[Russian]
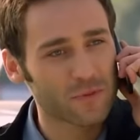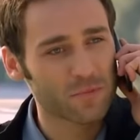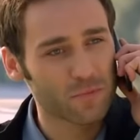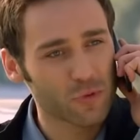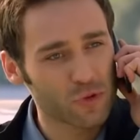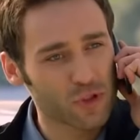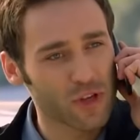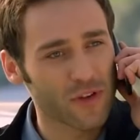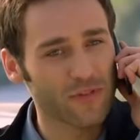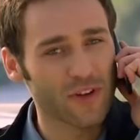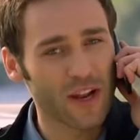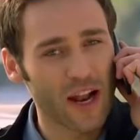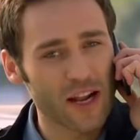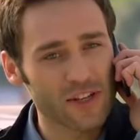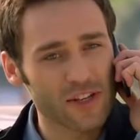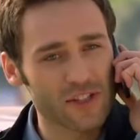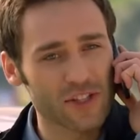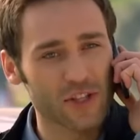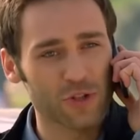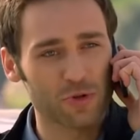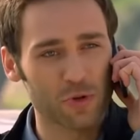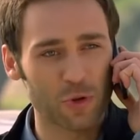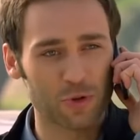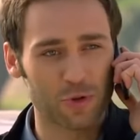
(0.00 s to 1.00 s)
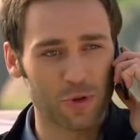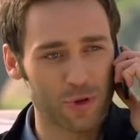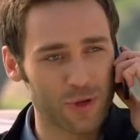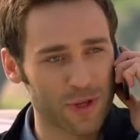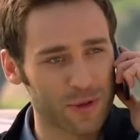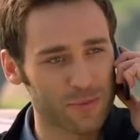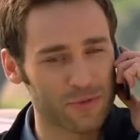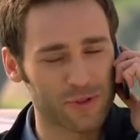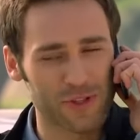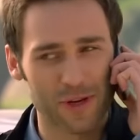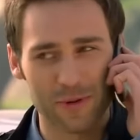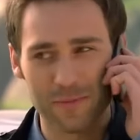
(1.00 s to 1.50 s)
На этот раз я все
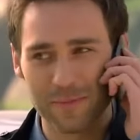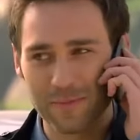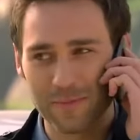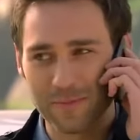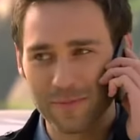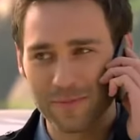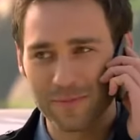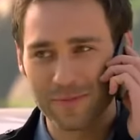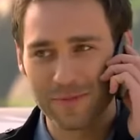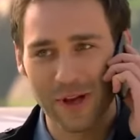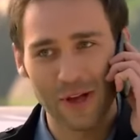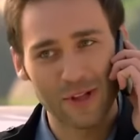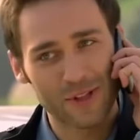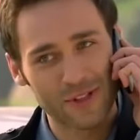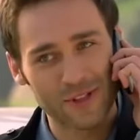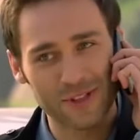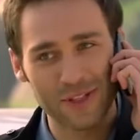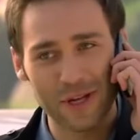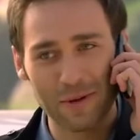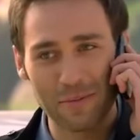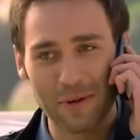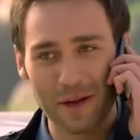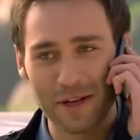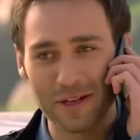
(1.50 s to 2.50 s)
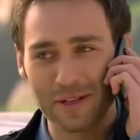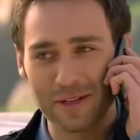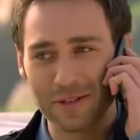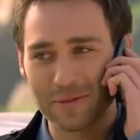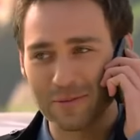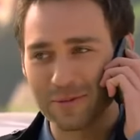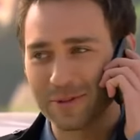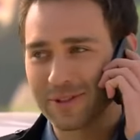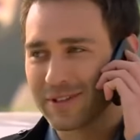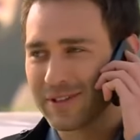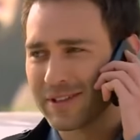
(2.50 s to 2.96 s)
сделаю правильно. Вот увидишь.